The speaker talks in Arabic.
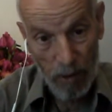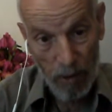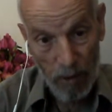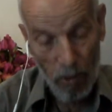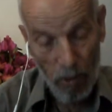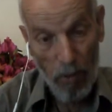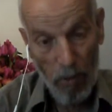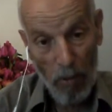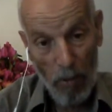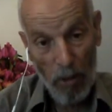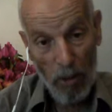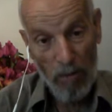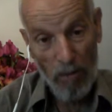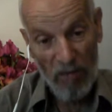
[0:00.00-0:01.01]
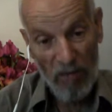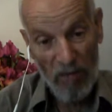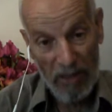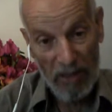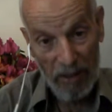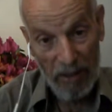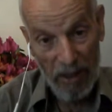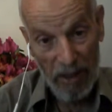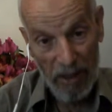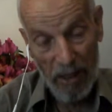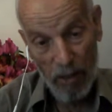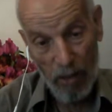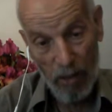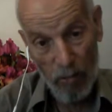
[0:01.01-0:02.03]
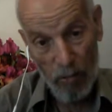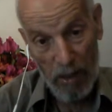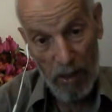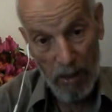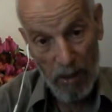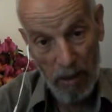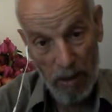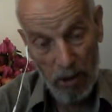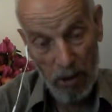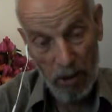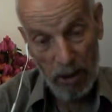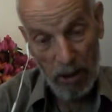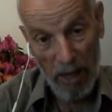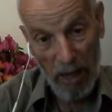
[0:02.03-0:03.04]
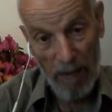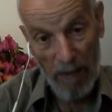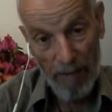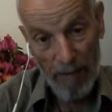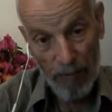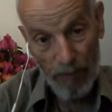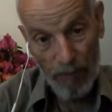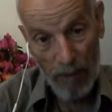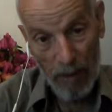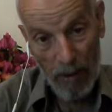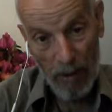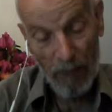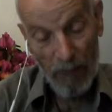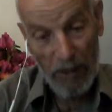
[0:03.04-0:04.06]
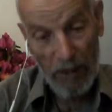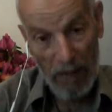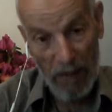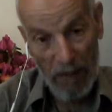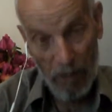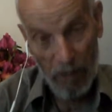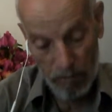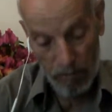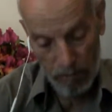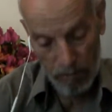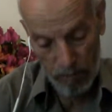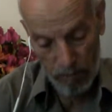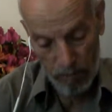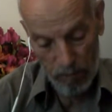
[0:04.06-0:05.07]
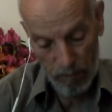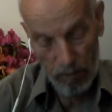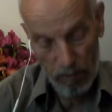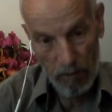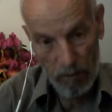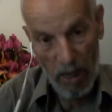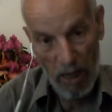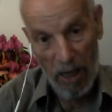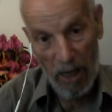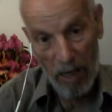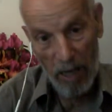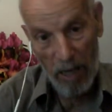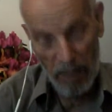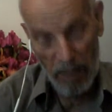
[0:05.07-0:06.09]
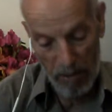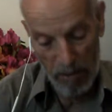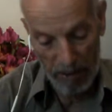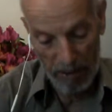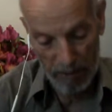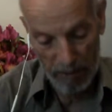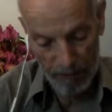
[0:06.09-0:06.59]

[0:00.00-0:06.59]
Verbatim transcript: تو اليوم مبهورين بالفساد اللي يرادوا به الشيطان افسد حالكم يا الام العباد